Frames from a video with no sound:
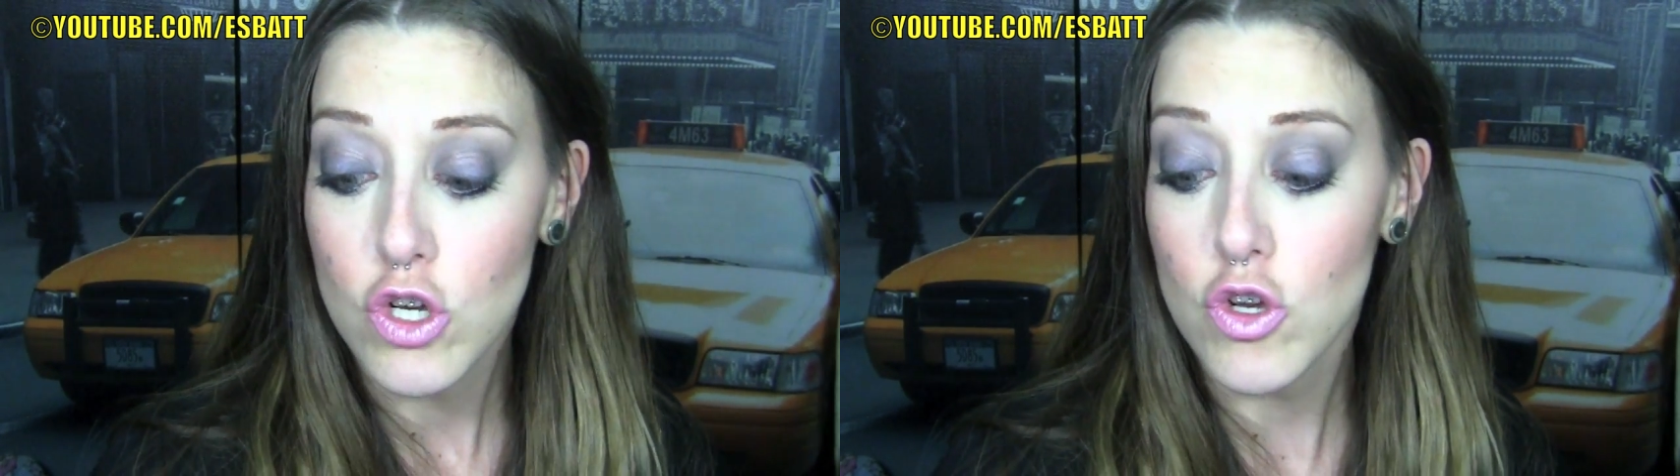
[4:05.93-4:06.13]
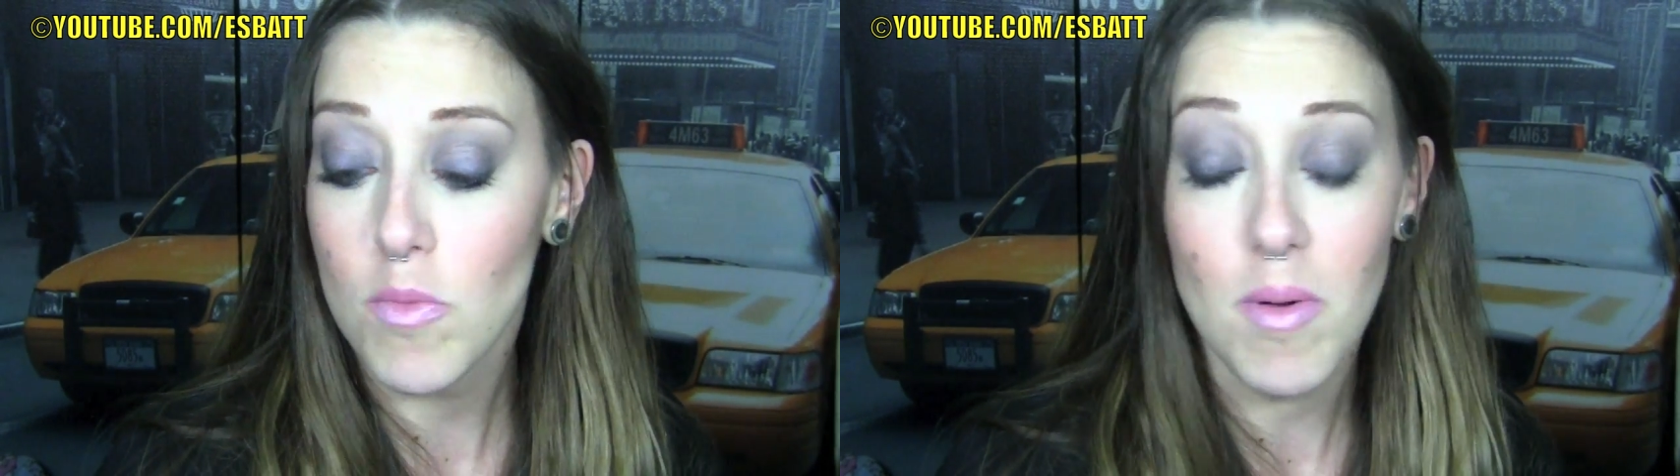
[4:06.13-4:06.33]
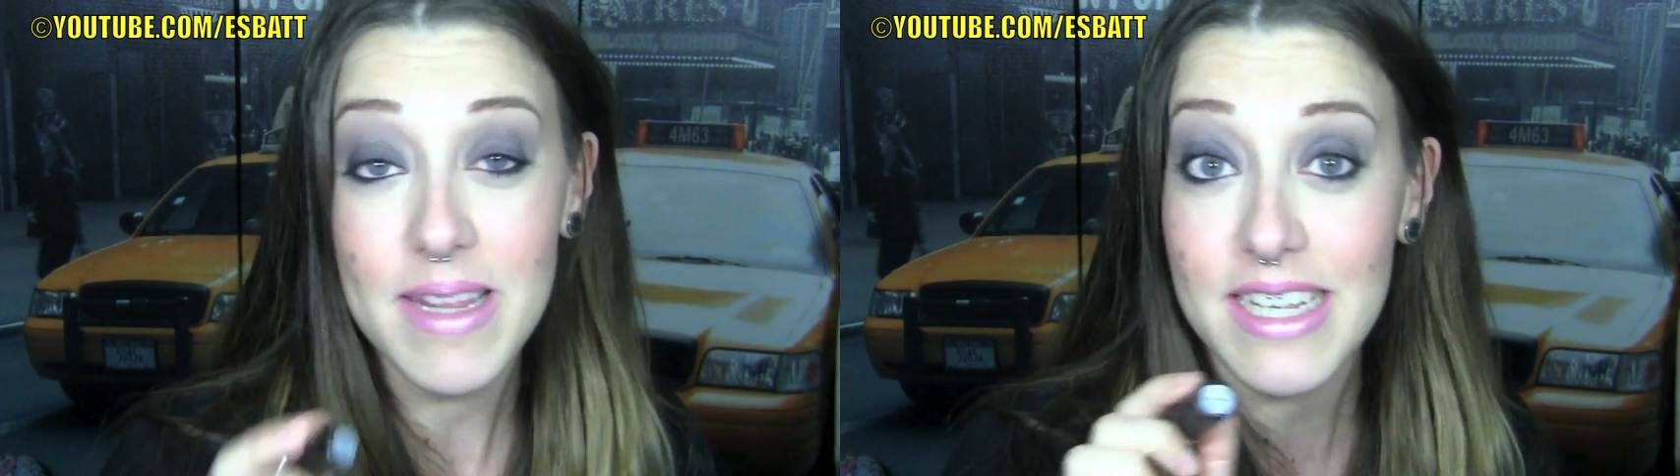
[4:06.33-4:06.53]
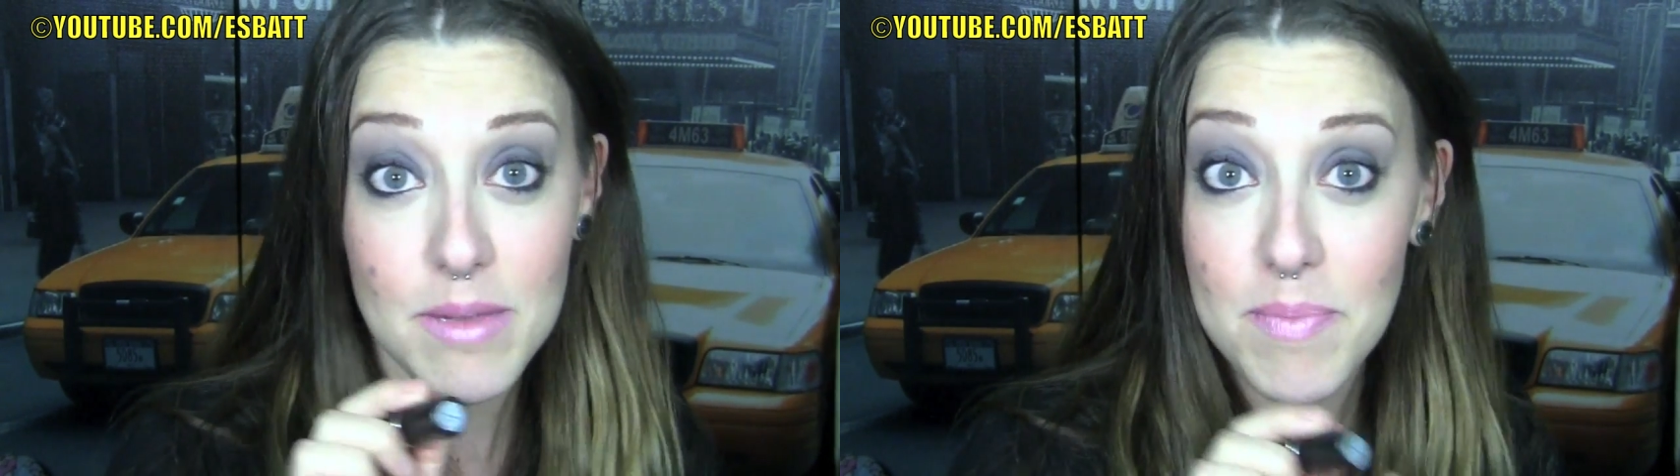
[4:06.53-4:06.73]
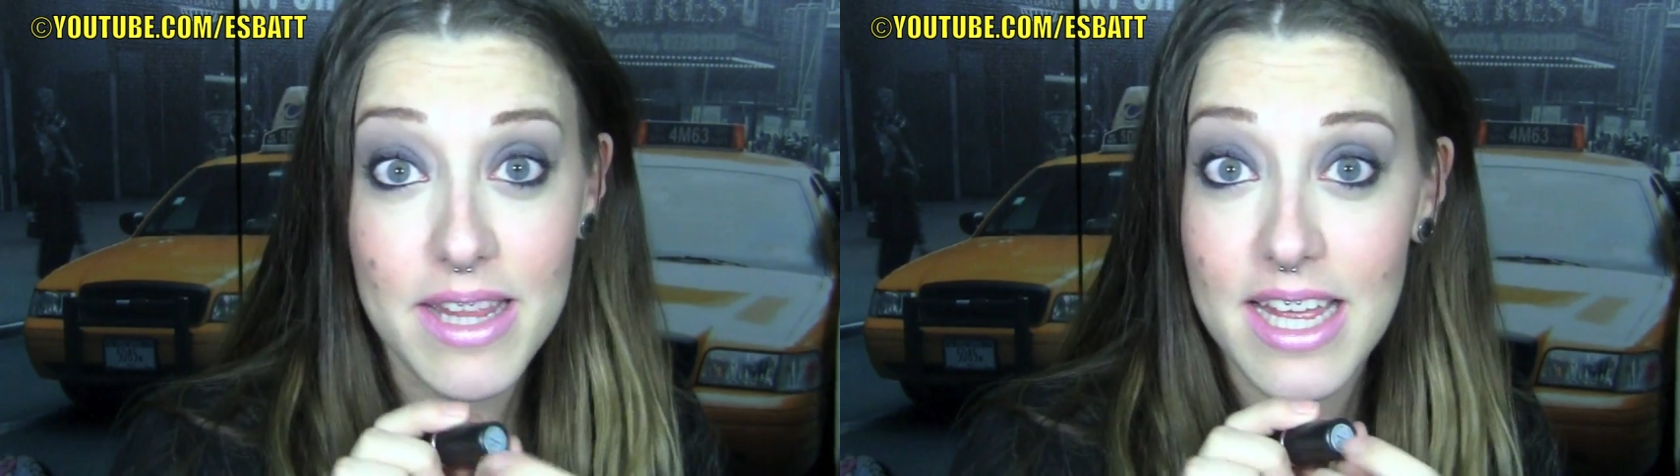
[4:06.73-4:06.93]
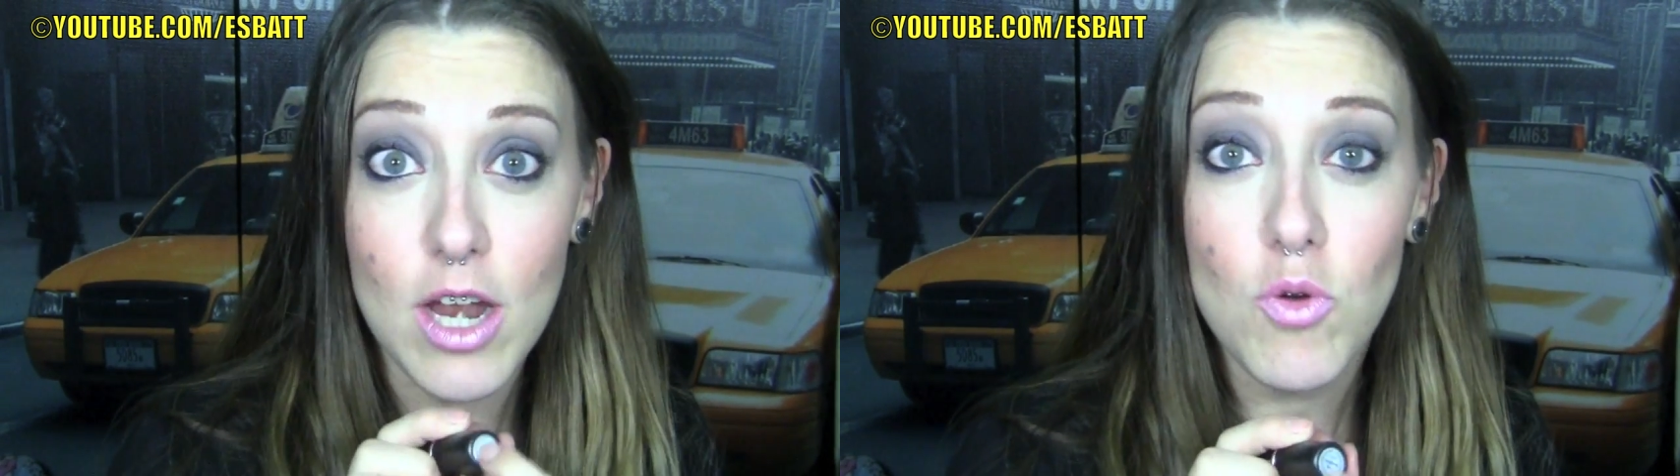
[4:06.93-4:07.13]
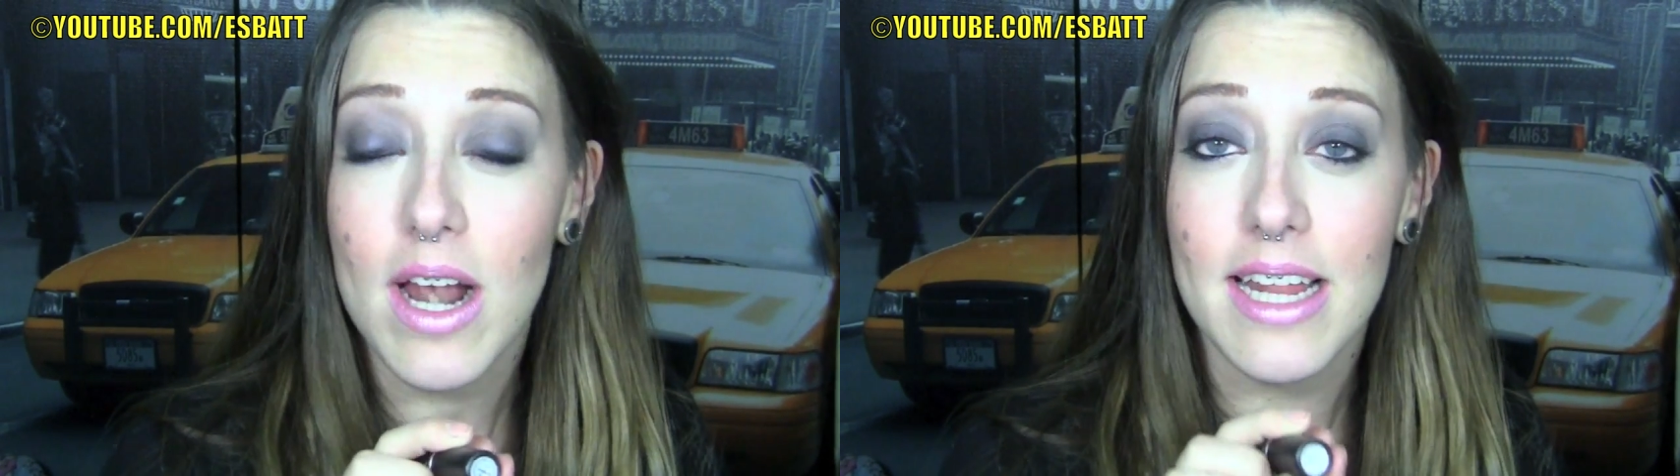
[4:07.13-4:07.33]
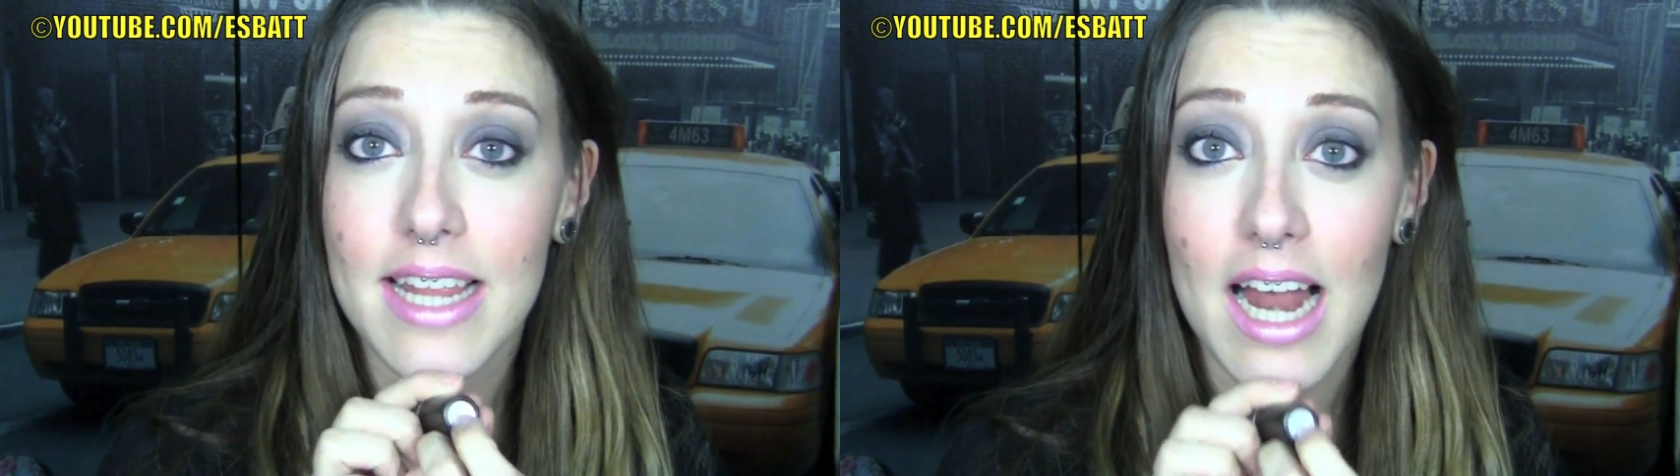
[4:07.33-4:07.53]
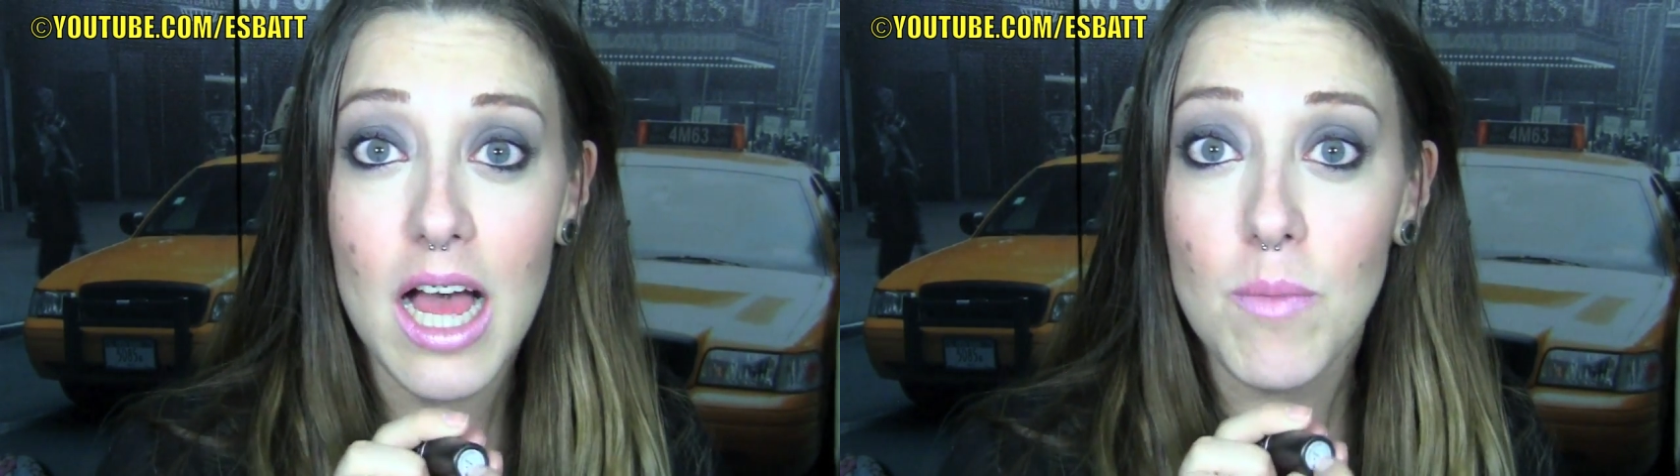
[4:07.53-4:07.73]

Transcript: Normalmente siempre tienen una letra